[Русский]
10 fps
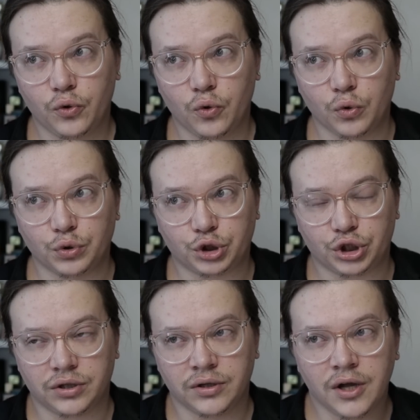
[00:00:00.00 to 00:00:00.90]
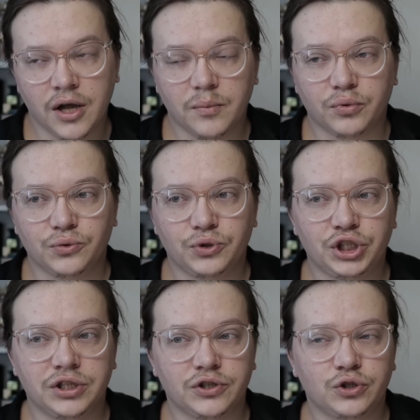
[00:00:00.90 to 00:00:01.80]
кожа
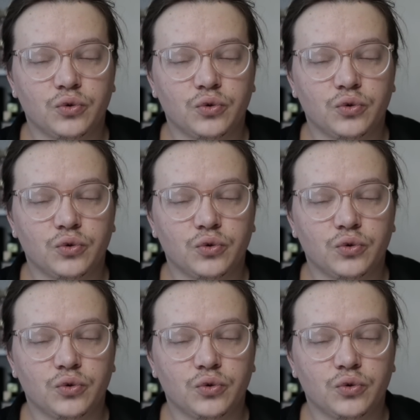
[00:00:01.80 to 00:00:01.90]
получилась.